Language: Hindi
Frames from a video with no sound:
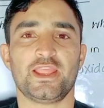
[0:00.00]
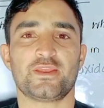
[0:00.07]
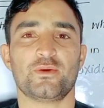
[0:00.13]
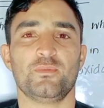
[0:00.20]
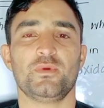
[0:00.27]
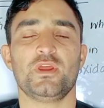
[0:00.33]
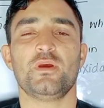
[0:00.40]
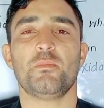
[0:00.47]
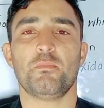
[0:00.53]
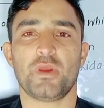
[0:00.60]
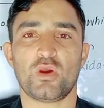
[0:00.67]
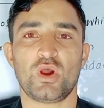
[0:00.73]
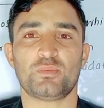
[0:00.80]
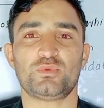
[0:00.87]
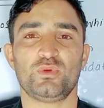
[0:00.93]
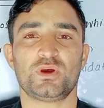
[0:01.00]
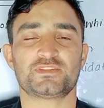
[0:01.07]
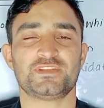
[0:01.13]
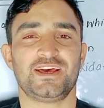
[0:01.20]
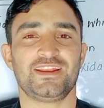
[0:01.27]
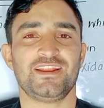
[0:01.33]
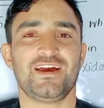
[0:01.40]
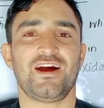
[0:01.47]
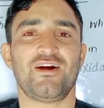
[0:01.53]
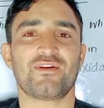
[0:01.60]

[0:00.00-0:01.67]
वालेकुम मैं हूं अब्दुल वसान